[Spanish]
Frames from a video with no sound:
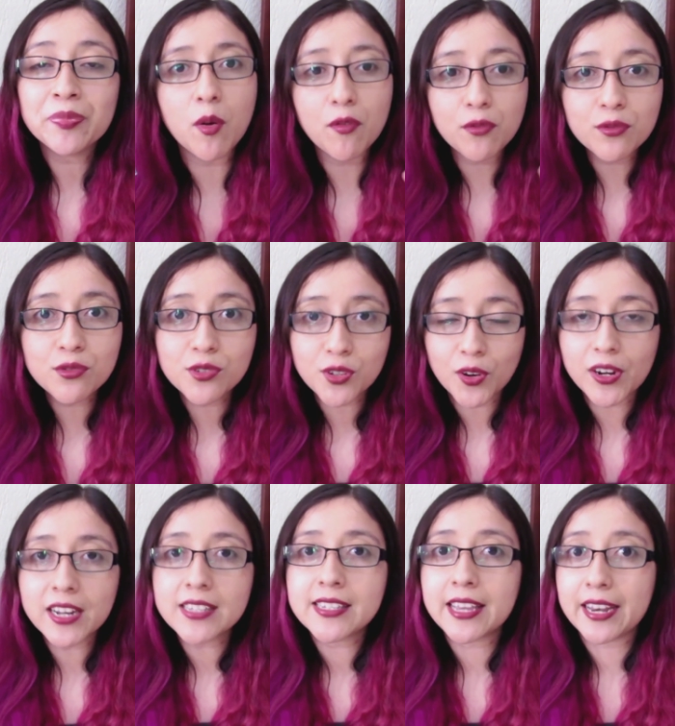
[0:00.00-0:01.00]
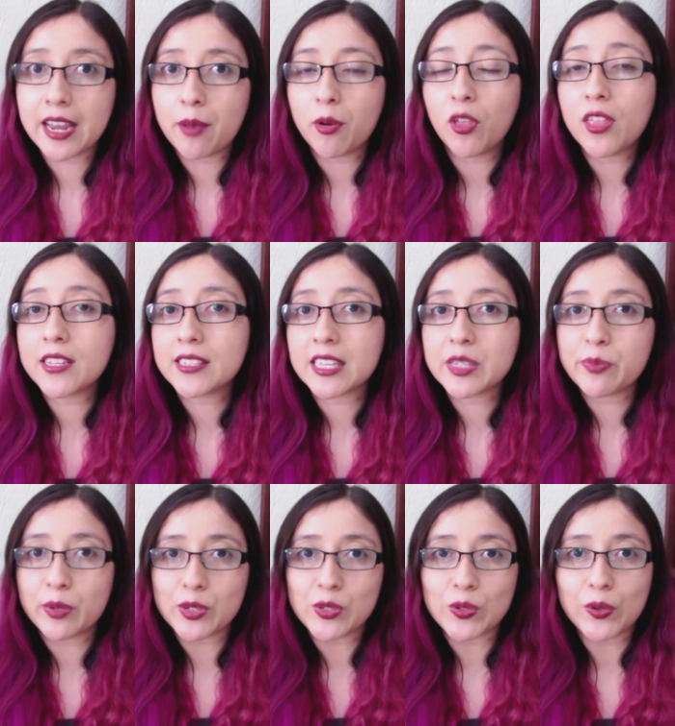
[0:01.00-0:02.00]
cómo funciona el cerebro de estas
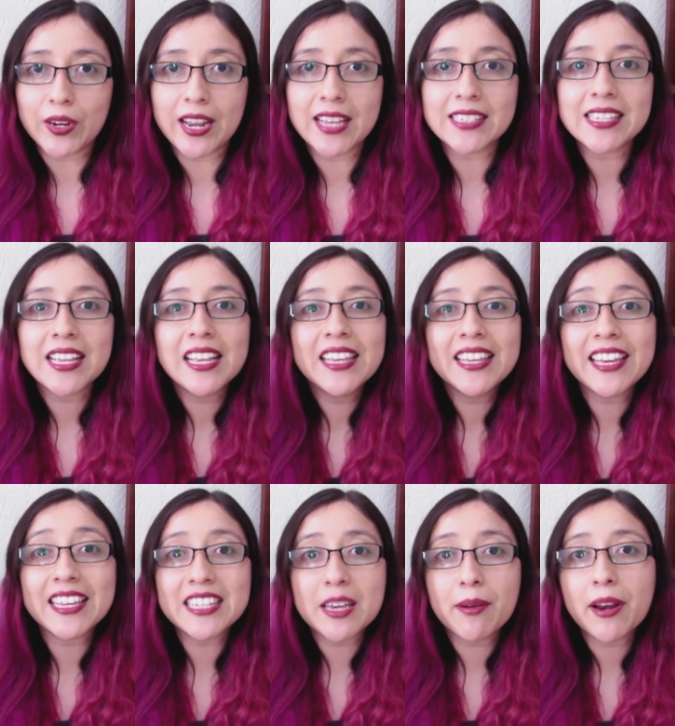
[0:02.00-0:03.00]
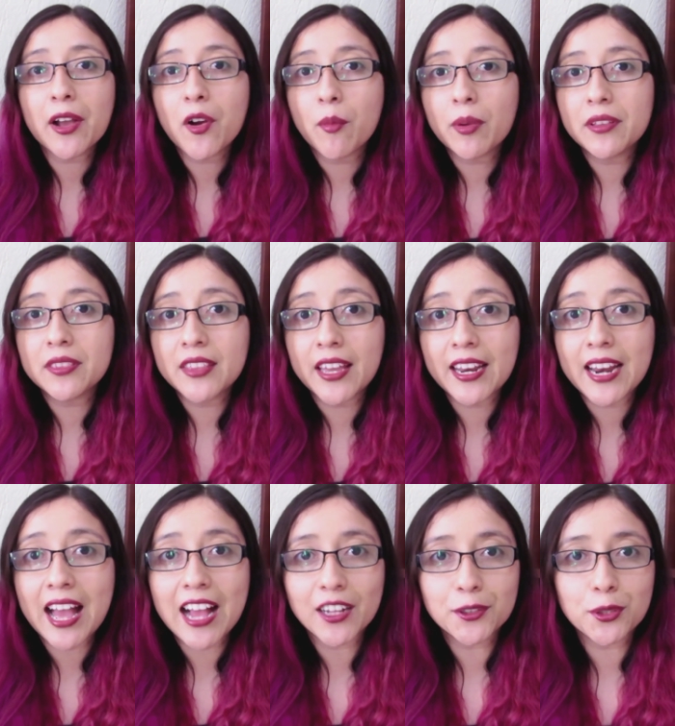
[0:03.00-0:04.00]
personas que llevan a cometer
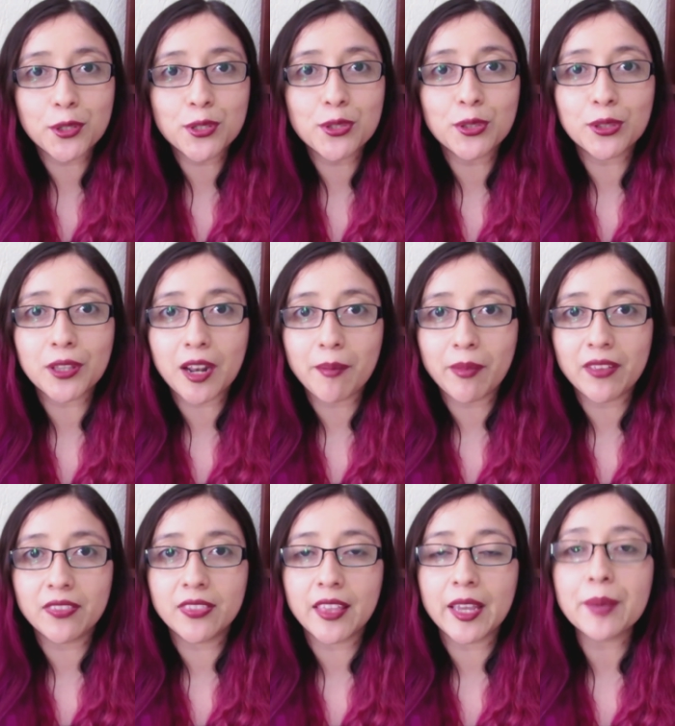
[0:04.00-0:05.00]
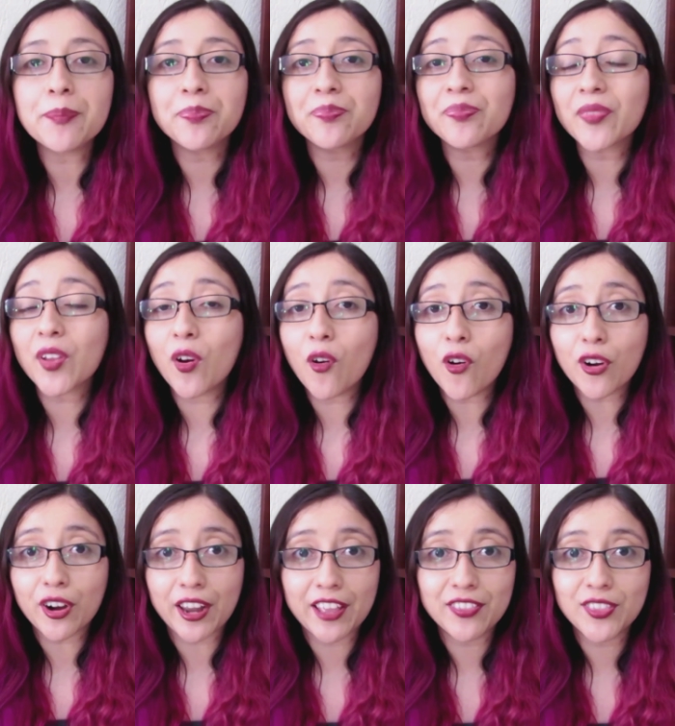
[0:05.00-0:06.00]
actos totalmente
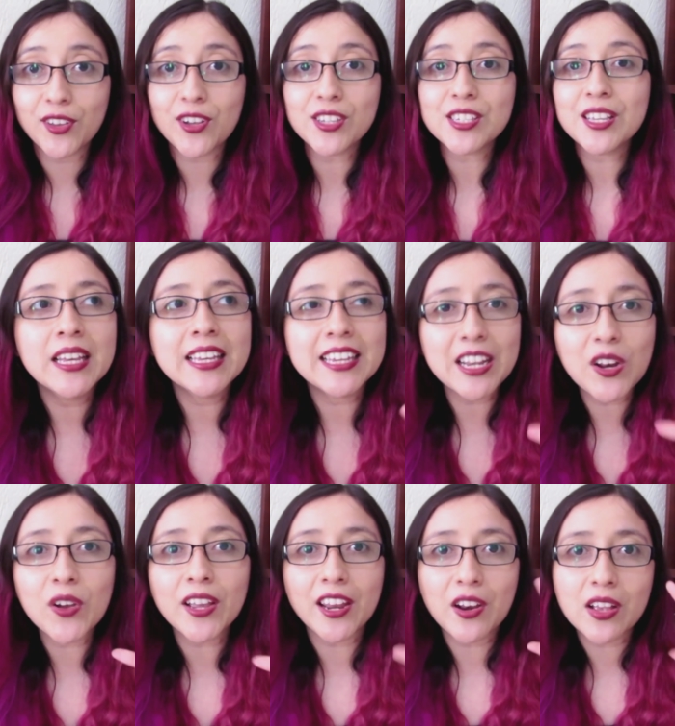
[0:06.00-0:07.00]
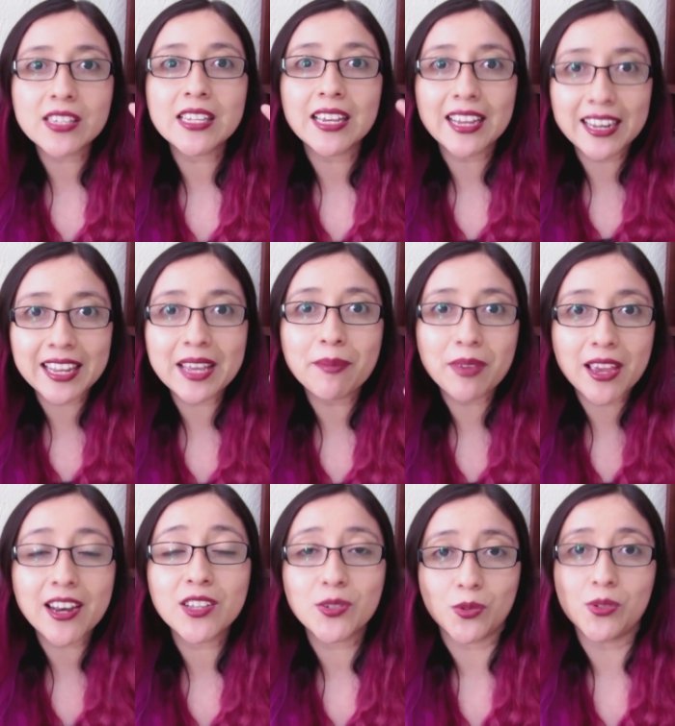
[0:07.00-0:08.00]
horrendos, qué es lo que no hace clic
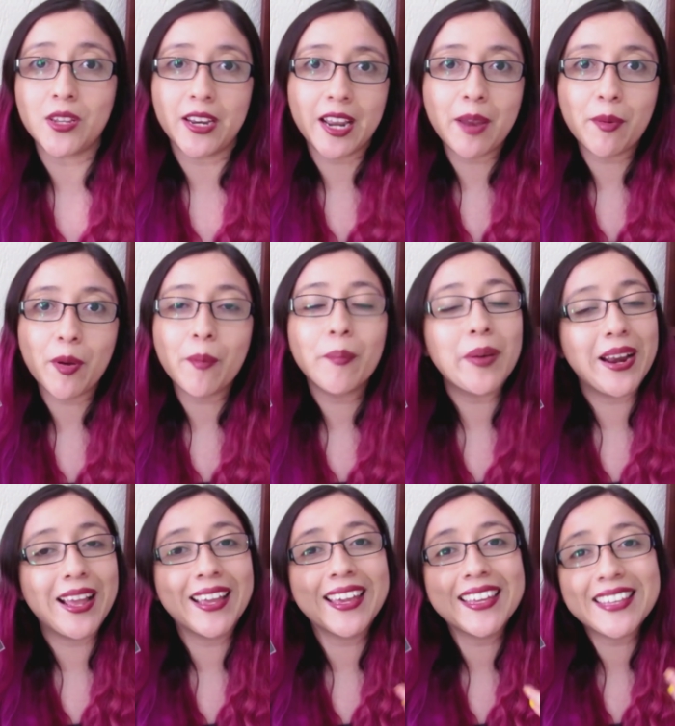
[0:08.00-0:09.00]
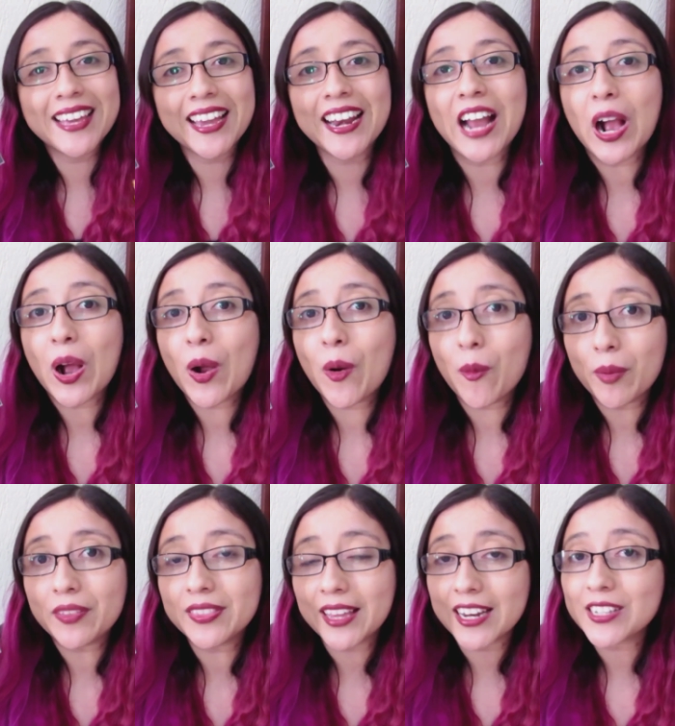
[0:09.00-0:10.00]
bien en su cerebro para que lleguen a
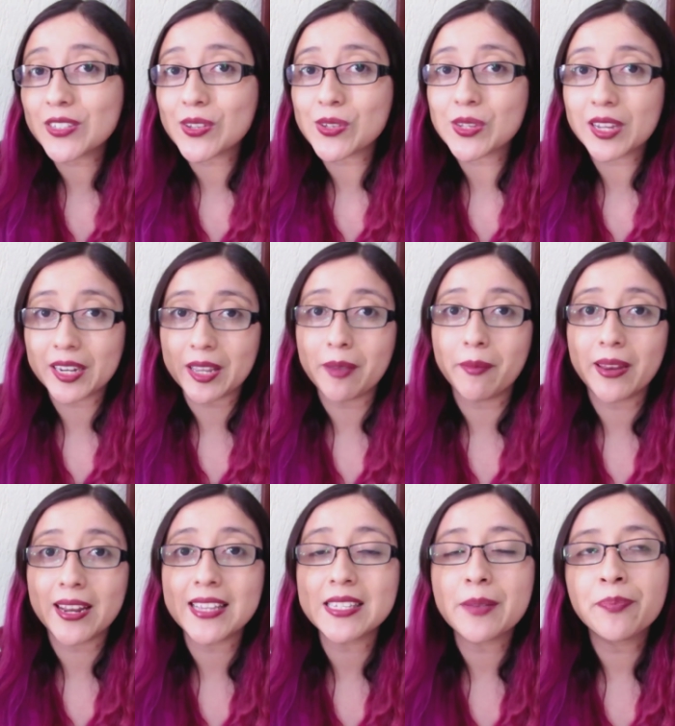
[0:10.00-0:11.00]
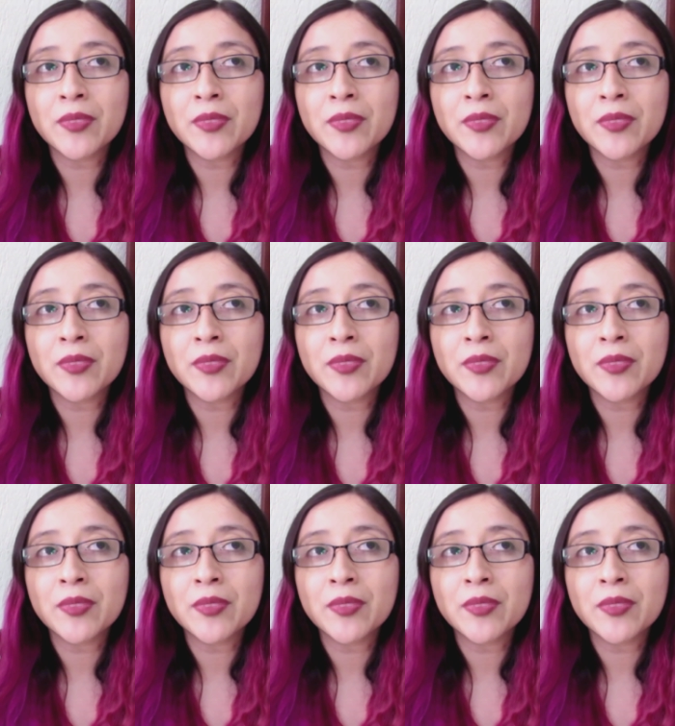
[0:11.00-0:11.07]
cometer estos crímenes.